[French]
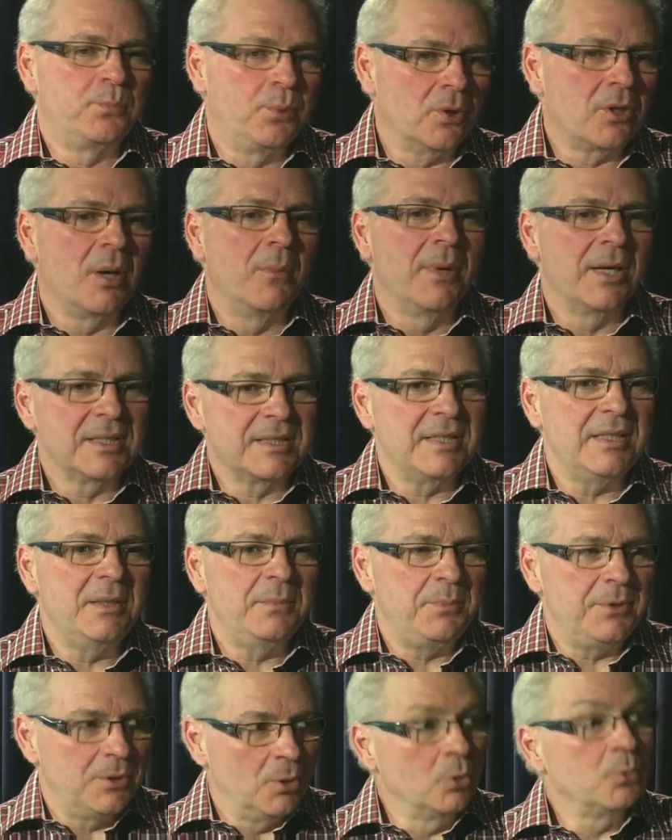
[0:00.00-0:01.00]
pour
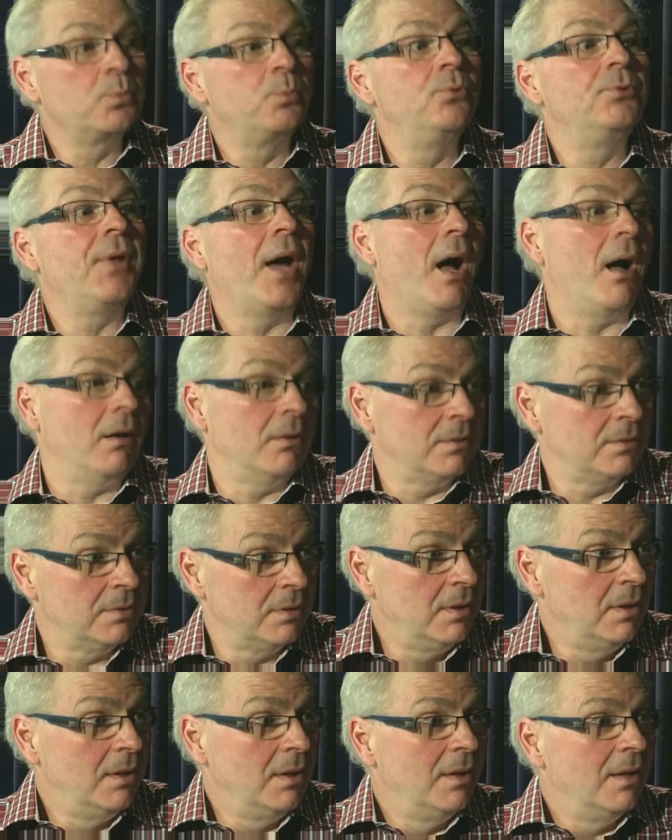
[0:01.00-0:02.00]
commencer, puis d'autres plus tard.
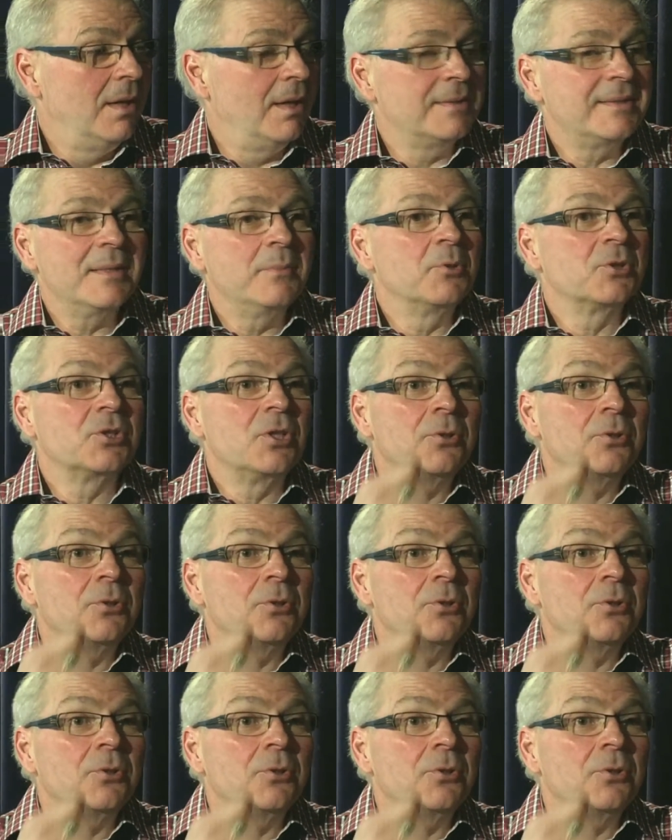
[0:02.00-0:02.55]
Tu sais,